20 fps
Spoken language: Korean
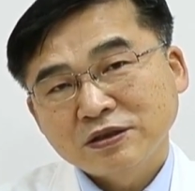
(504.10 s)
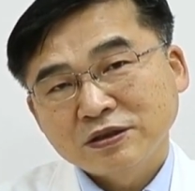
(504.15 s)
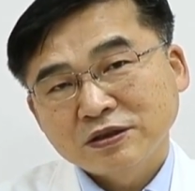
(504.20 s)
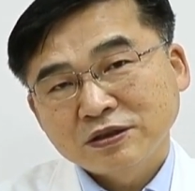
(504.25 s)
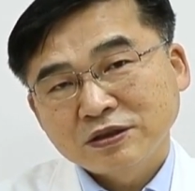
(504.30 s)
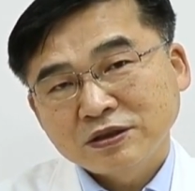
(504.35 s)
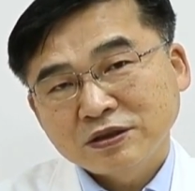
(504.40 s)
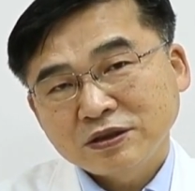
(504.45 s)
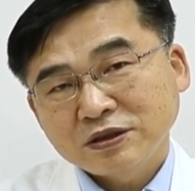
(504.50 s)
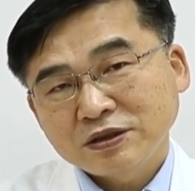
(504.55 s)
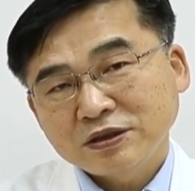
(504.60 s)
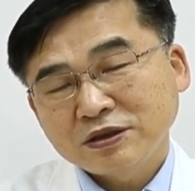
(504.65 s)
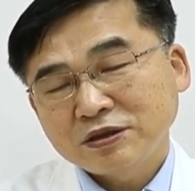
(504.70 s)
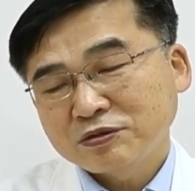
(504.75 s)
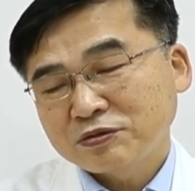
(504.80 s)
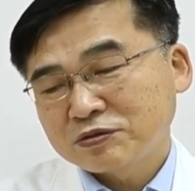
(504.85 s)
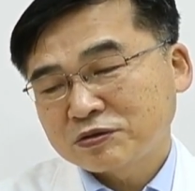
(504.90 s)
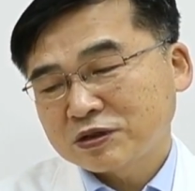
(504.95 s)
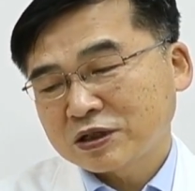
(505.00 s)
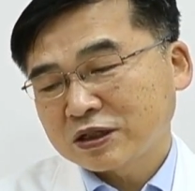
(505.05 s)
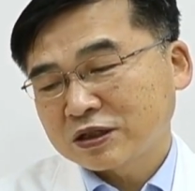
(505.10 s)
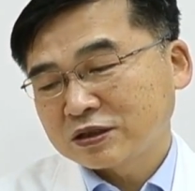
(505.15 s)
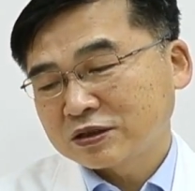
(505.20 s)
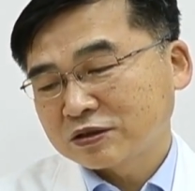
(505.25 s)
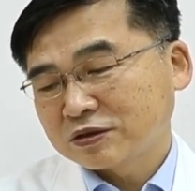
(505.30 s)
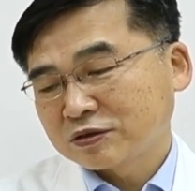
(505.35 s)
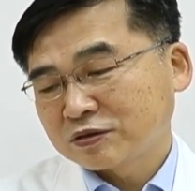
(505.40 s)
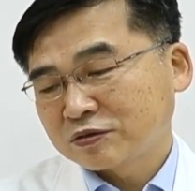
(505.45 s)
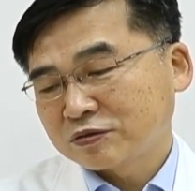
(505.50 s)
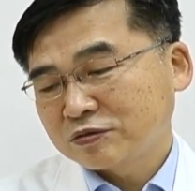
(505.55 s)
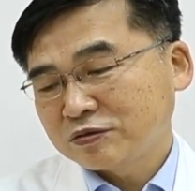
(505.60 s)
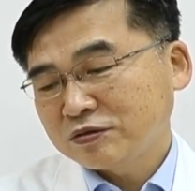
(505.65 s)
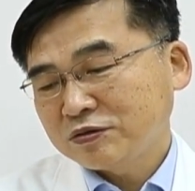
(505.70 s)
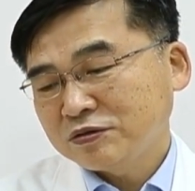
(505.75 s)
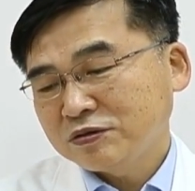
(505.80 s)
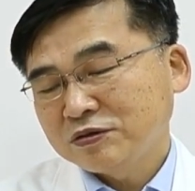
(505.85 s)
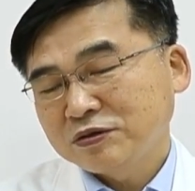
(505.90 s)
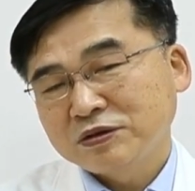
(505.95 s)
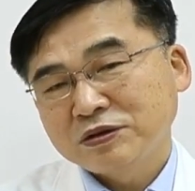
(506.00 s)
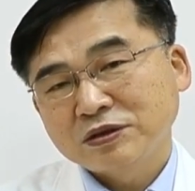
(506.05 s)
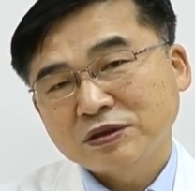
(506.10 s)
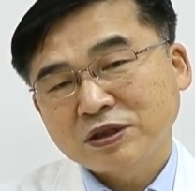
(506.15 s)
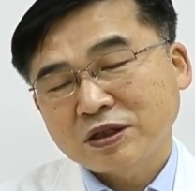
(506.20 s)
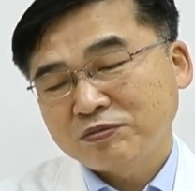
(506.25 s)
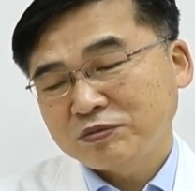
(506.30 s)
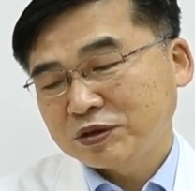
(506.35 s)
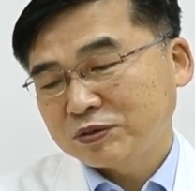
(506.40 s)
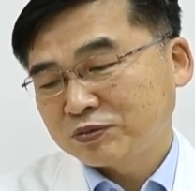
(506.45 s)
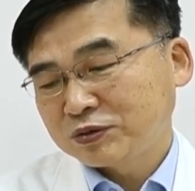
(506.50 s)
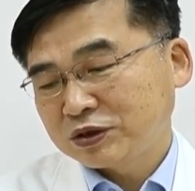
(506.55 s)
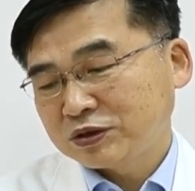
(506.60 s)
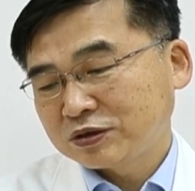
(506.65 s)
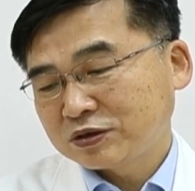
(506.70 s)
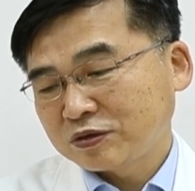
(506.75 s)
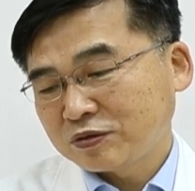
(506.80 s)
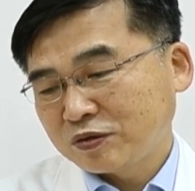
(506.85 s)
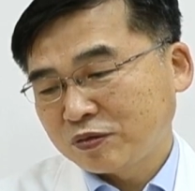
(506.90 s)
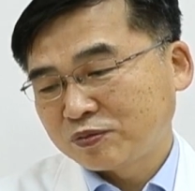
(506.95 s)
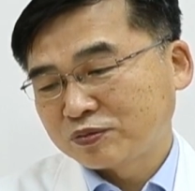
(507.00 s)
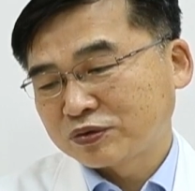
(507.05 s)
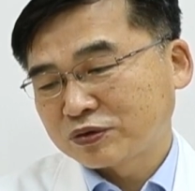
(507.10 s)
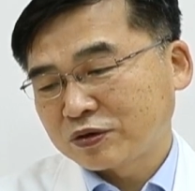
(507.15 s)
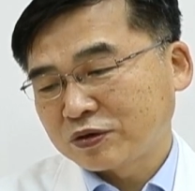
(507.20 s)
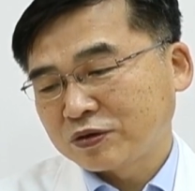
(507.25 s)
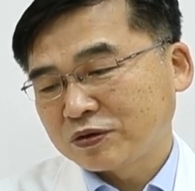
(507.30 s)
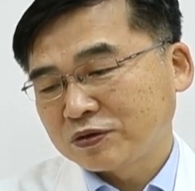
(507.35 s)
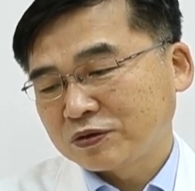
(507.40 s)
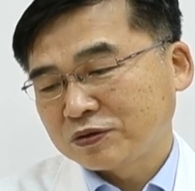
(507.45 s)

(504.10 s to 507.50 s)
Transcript: 심근 손상 있는 경우 37.5%.